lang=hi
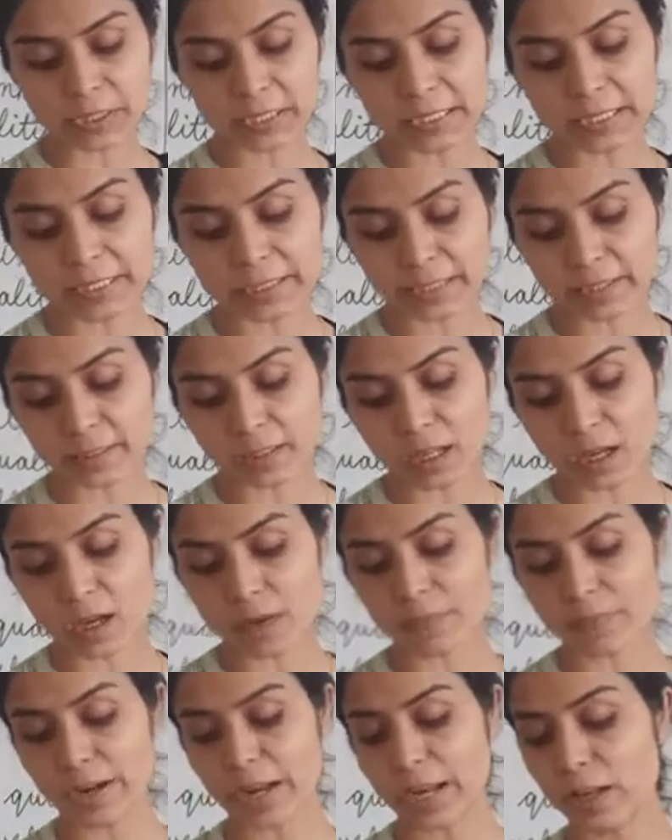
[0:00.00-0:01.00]
डिलीटिंग द
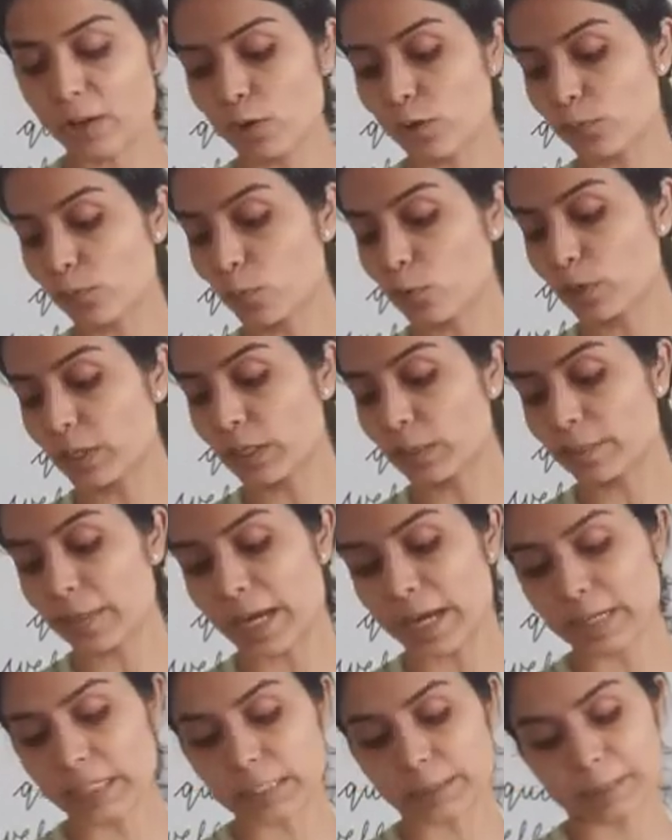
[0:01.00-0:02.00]
फाइल और फोल्डर
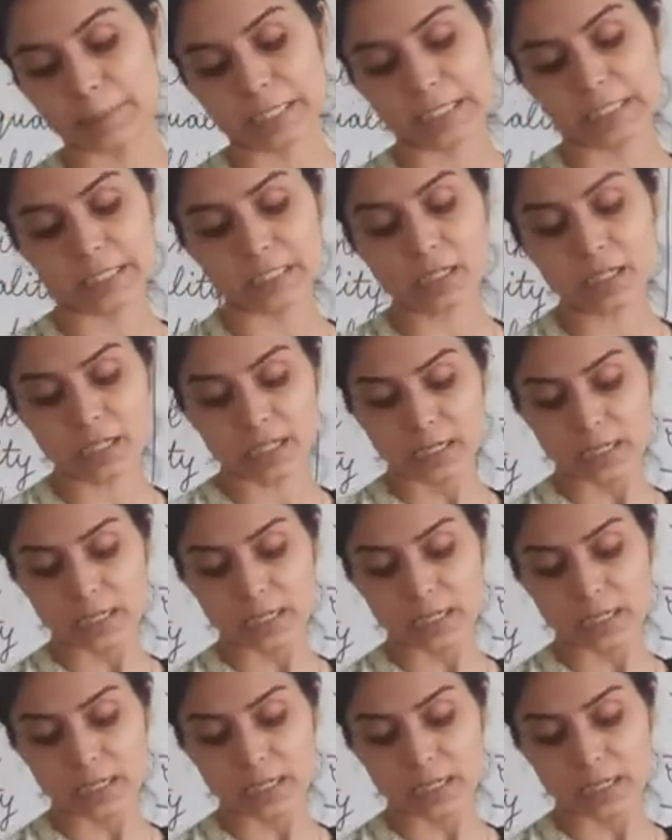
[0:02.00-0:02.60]
बाय डिस्प्लेइंग अ